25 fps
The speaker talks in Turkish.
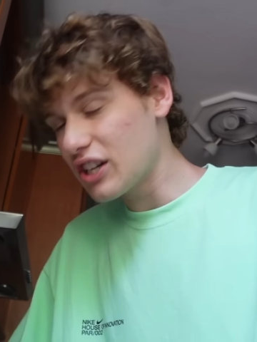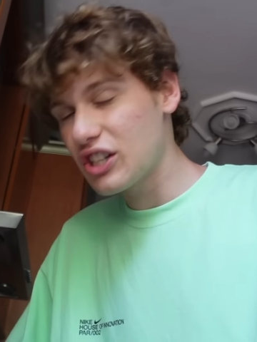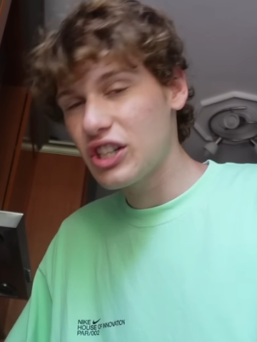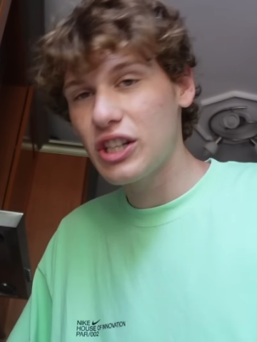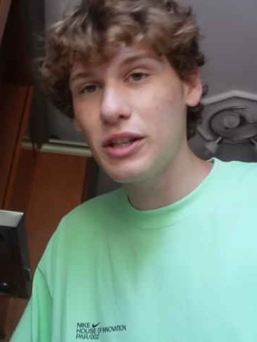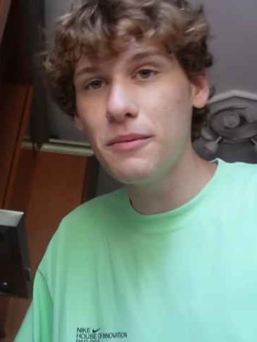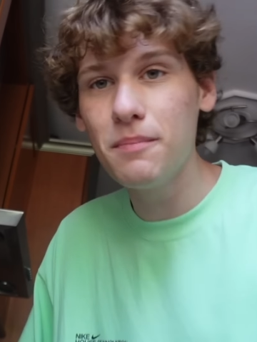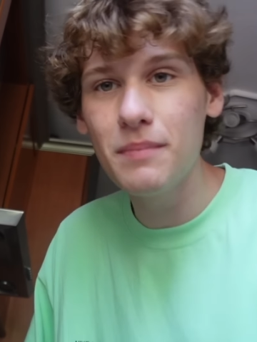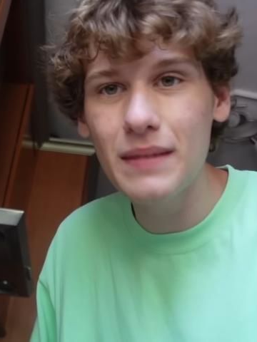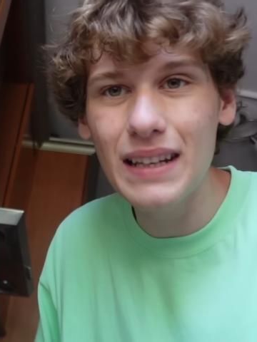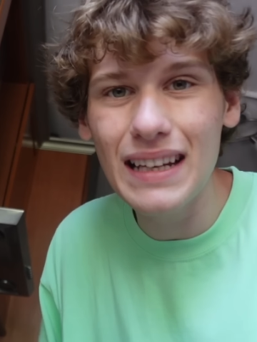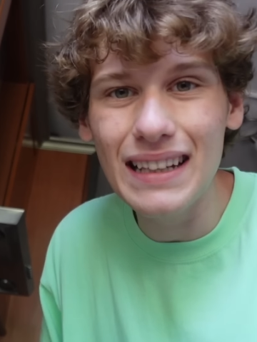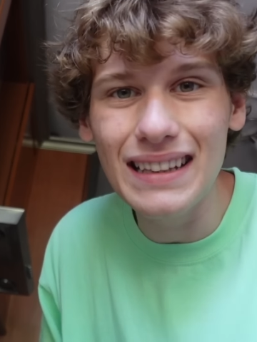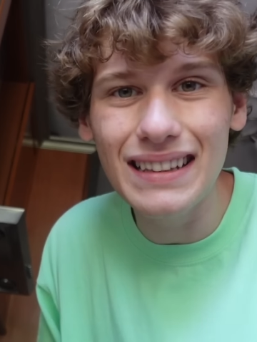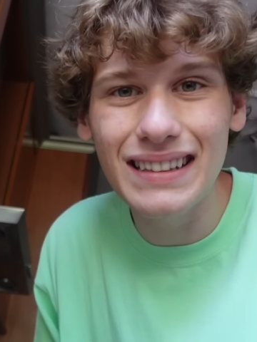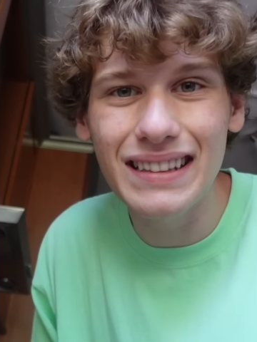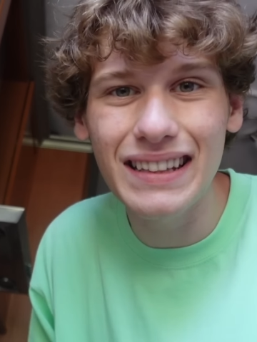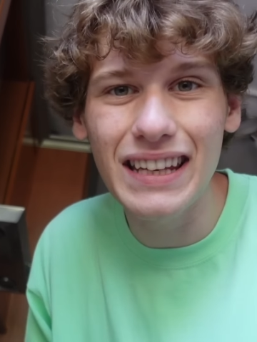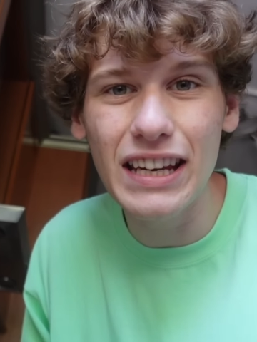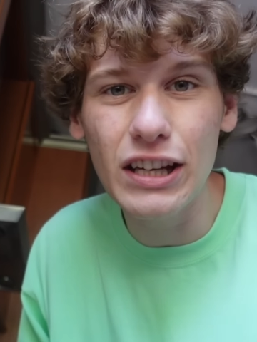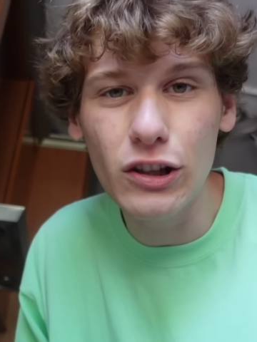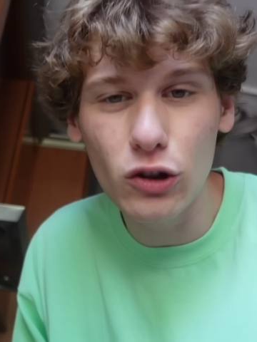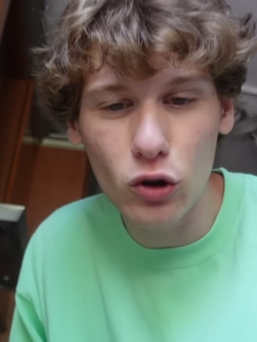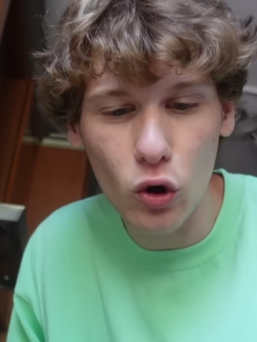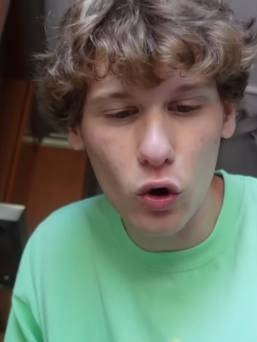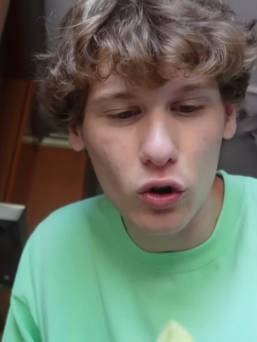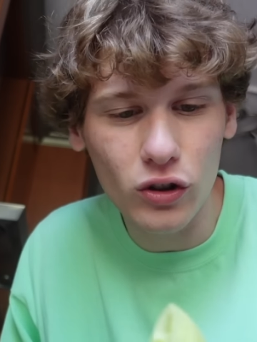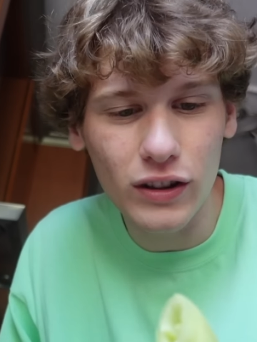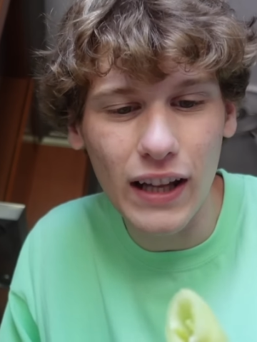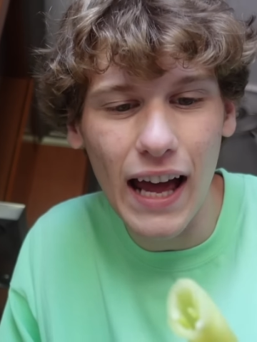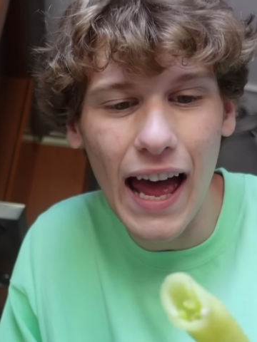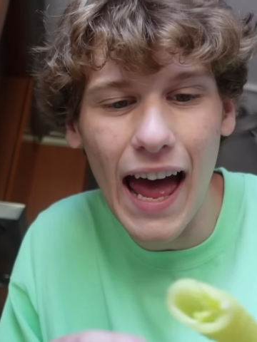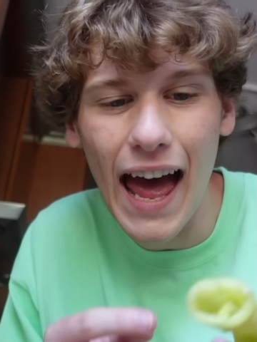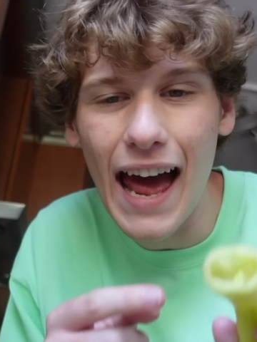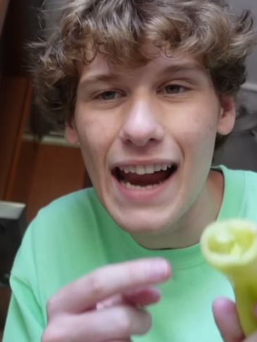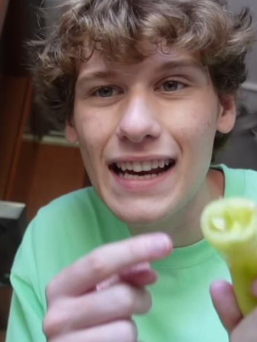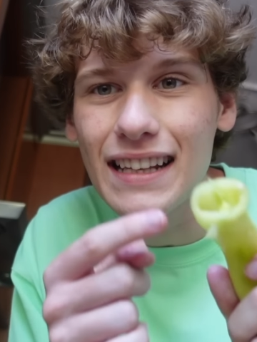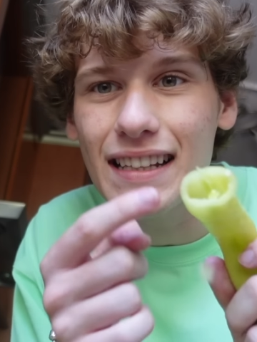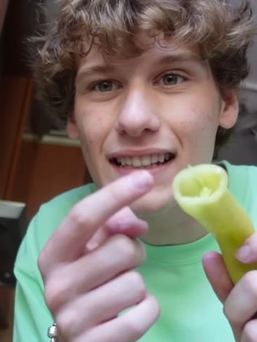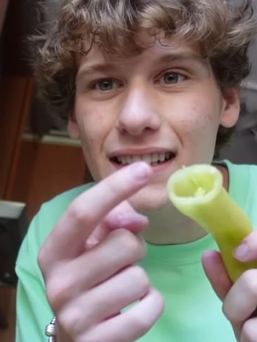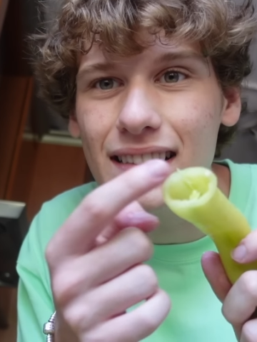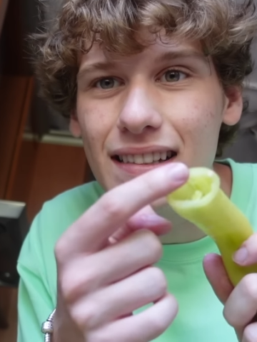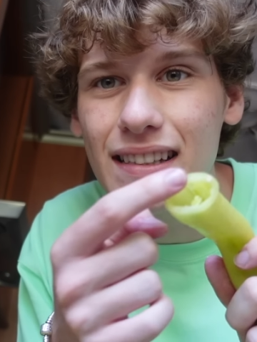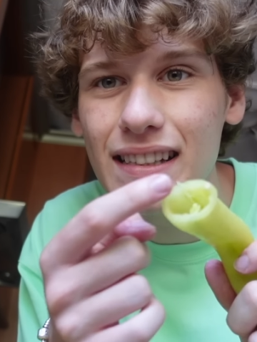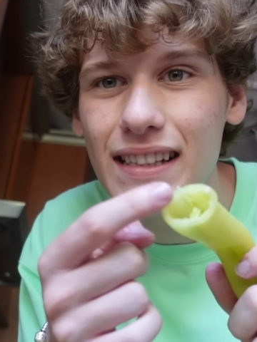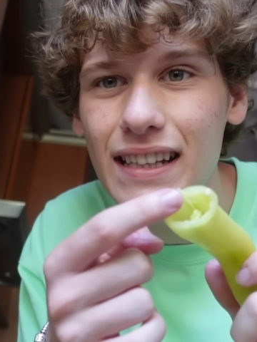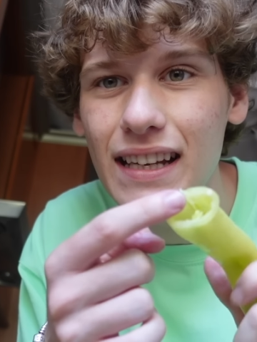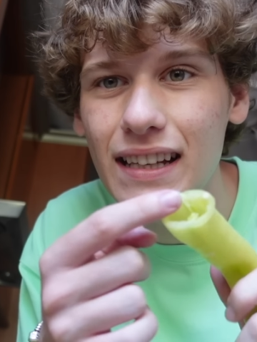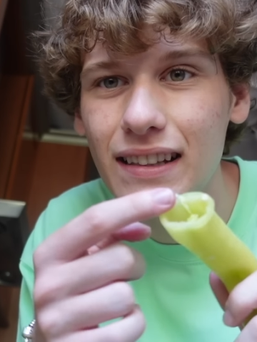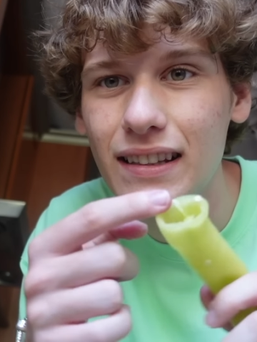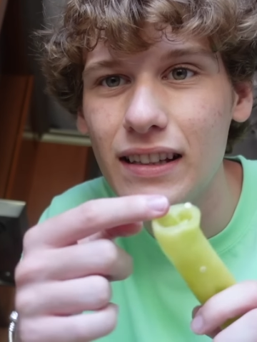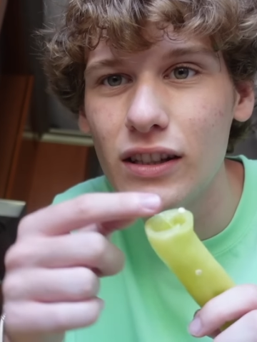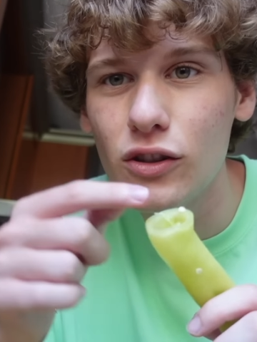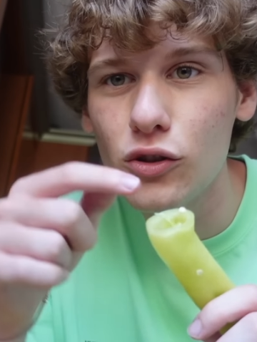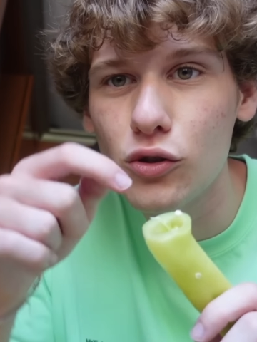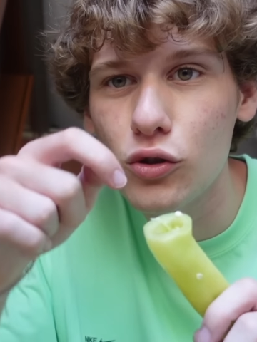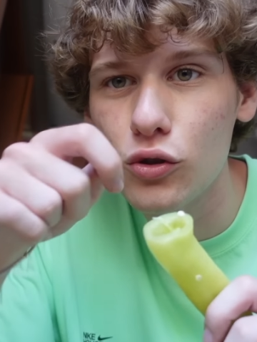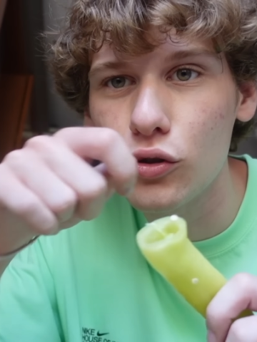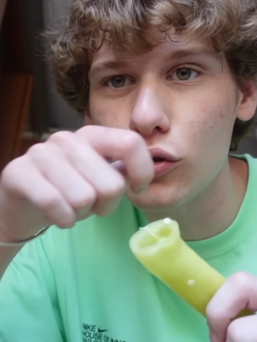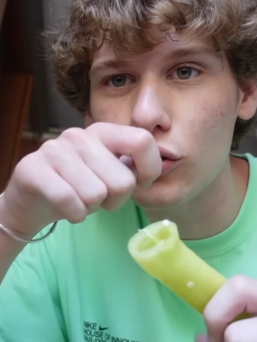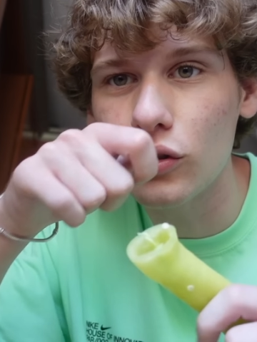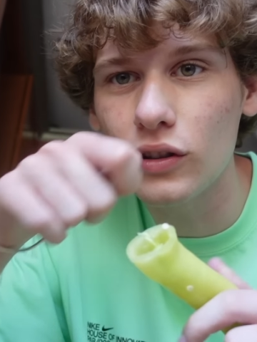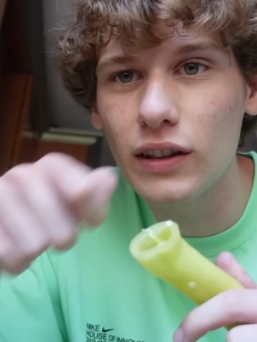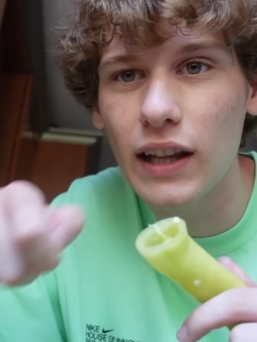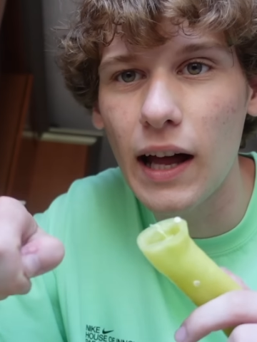şimdi TikTok'ta herkesin yediği şu